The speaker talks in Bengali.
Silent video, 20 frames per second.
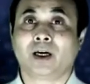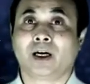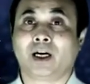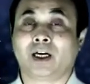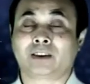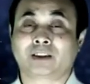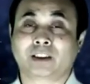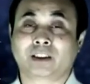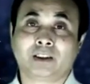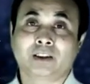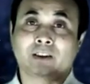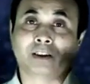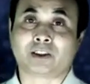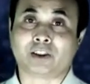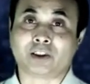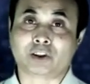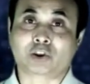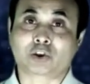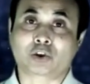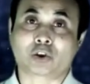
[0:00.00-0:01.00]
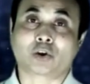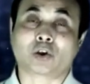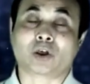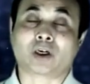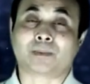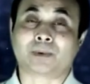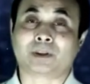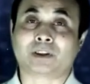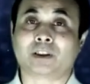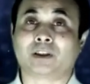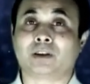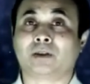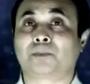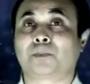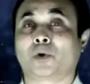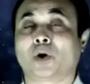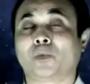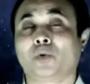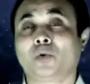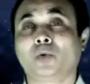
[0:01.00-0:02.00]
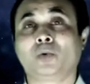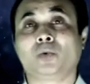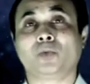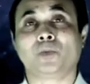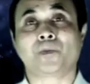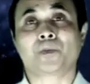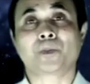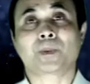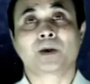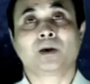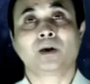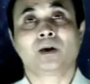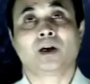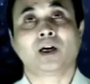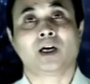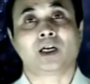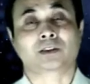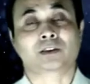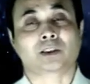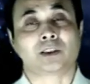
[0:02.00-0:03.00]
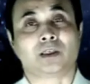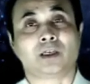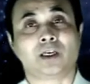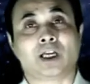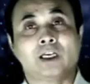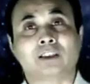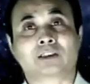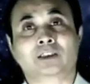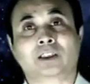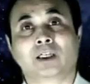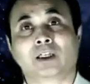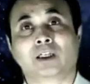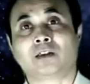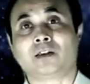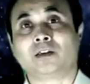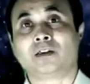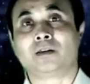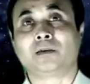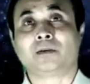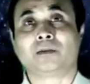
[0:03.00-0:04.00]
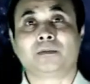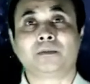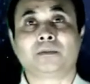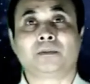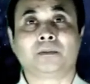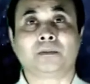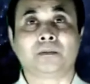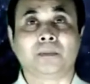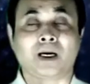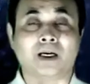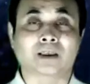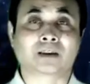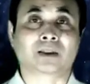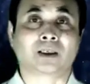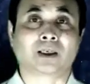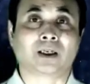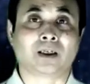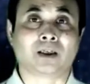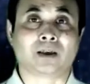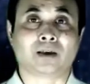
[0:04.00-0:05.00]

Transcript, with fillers: আছেন খ্রিস্ট আমাদের প্রভু আছেন লাসার মার্থা